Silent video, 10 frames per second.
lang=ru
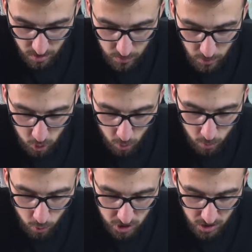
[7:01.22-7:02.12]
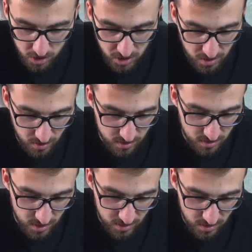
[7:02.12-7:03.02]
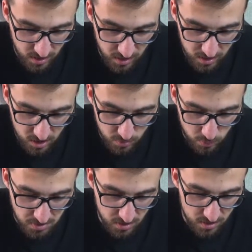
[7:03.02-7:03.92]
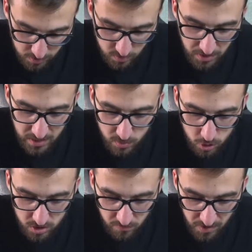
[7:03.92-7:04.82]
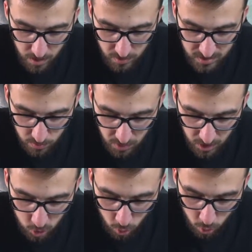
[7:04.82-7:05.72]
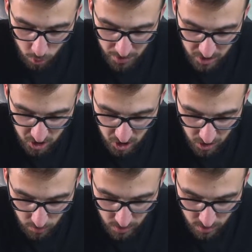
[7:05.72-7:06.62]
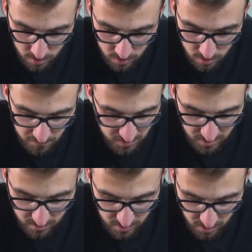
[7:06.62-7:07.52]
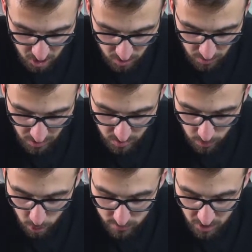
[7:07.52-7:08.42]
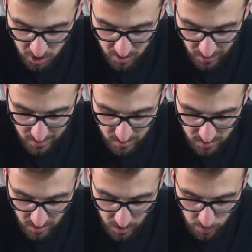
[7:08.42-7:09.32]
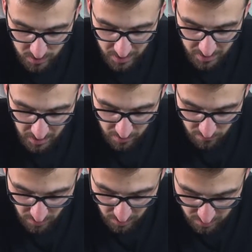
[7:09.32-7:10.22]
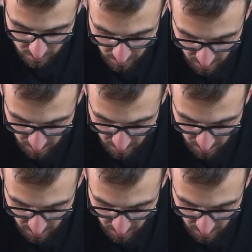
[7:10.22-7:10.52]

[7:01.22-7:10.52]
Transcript: И потом можно нажать на старт и это запустить. Посмотреть можно время, температуру, режимы. Все здесь режимы есть, потом защита от детей, подогрев есть,